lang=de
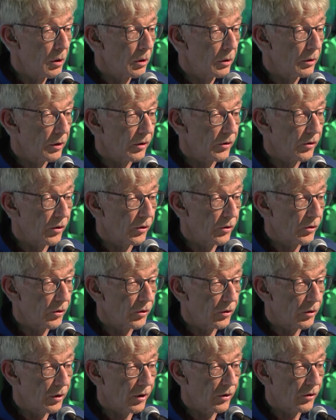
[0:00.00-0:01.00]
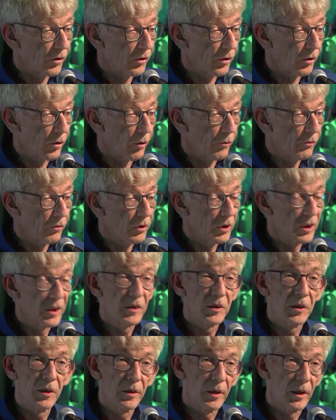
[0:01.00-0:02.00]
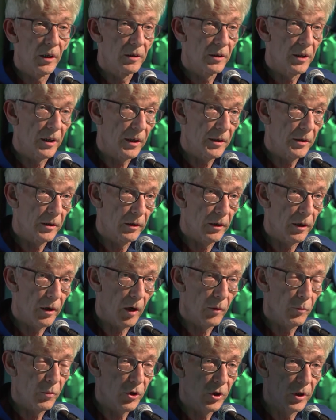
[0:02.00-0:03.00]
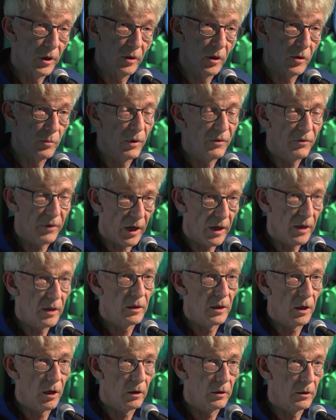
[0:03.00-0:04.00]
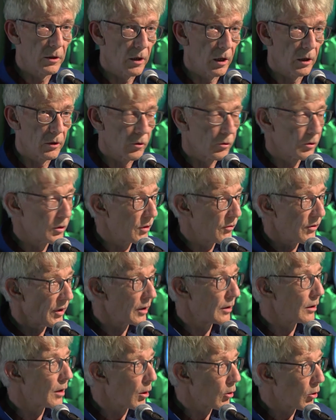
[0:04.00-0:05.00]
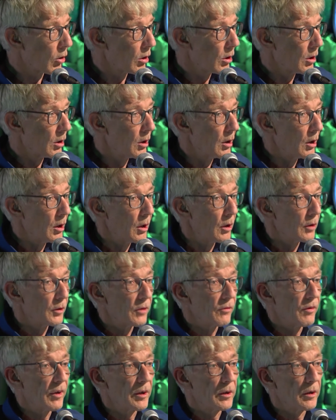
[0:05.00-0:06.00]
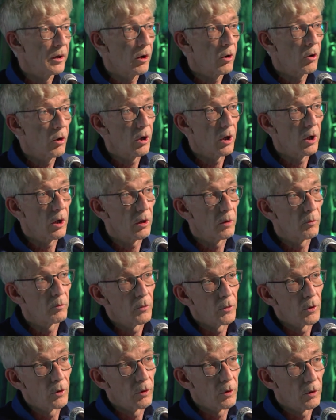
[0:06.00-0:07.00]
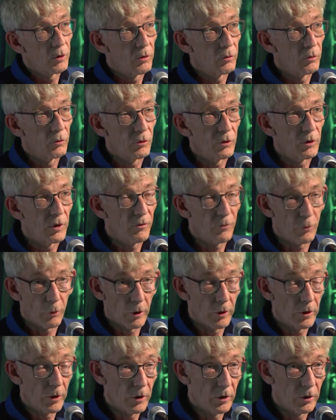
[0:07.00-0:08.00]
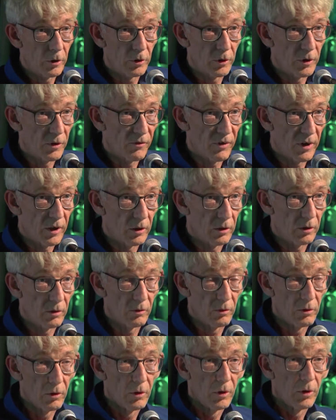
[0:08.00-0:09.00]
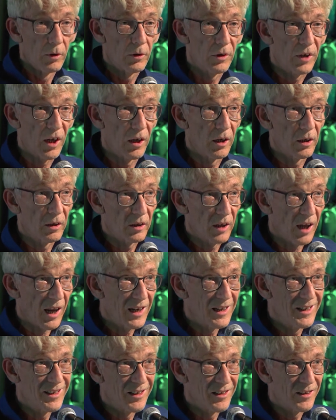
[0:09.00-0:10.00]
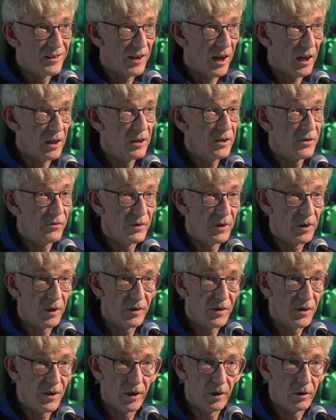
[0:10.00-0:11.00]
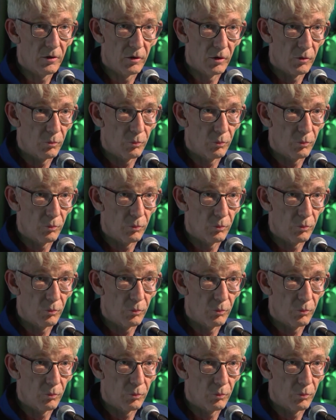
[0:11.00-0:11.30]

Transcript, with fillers: dass es das öffentliche Interesse daran besteht, dass man freie Theater hat und die werden auch, die werden auch gefördert, die werden teil, teils finanziert.